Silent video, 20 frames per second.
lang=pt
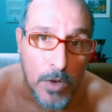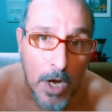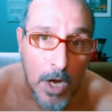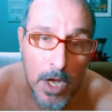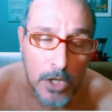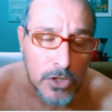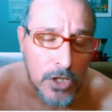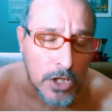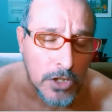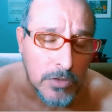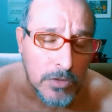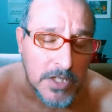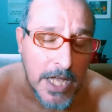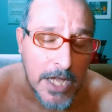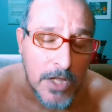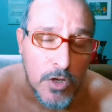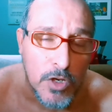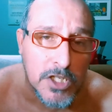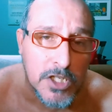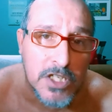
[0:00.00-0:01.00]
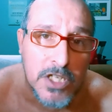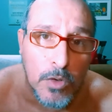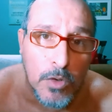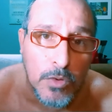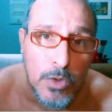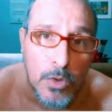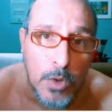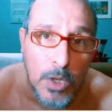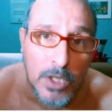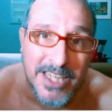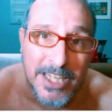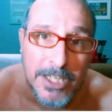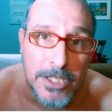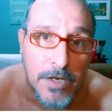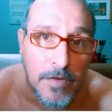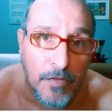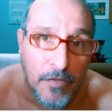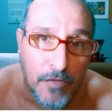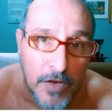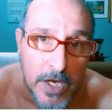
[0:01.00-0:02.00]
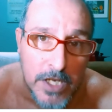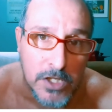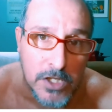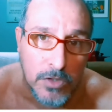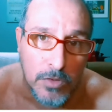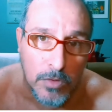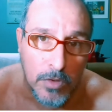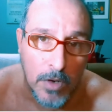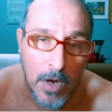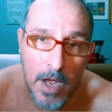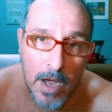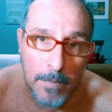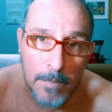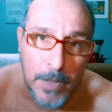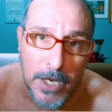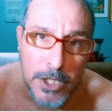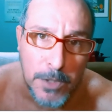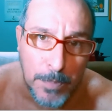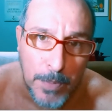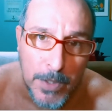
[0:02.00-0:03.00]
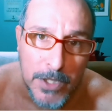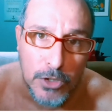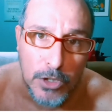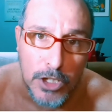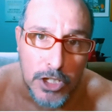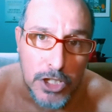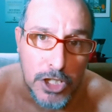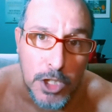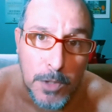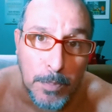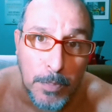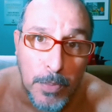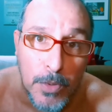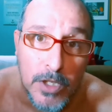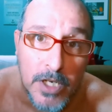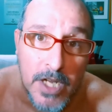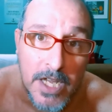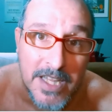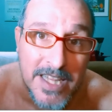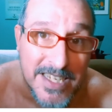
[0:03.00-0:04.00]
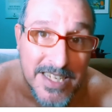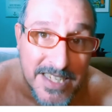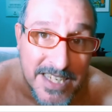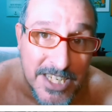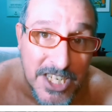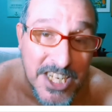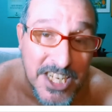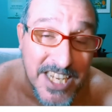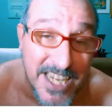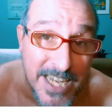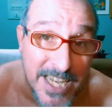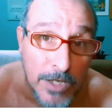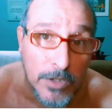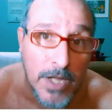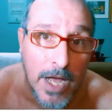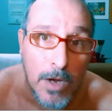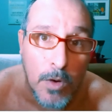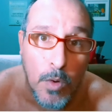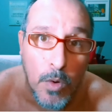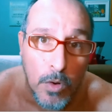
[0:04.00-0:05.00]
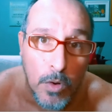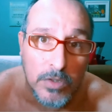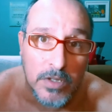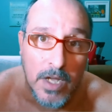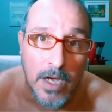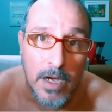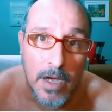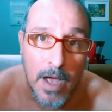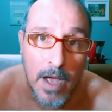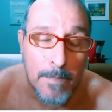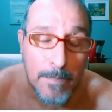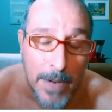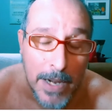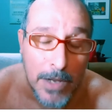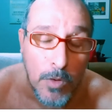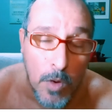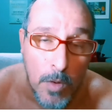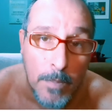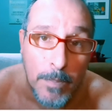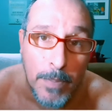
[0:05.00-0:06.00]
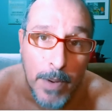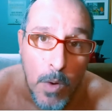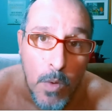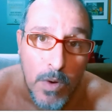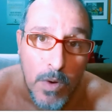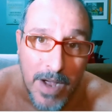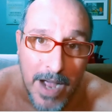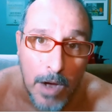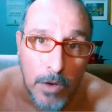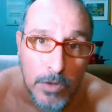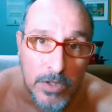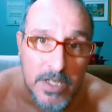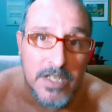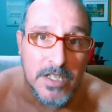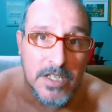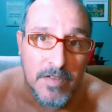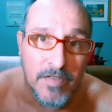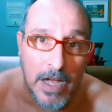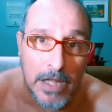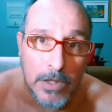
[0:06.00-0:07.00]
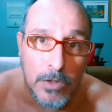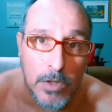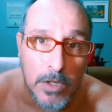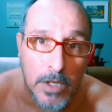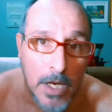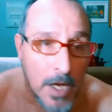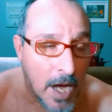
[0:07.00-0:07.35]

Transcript: O senhor não tem noção do quanto é difícil para as pessoas disporem desse dinheiro na conta para comprar um carro desse valor,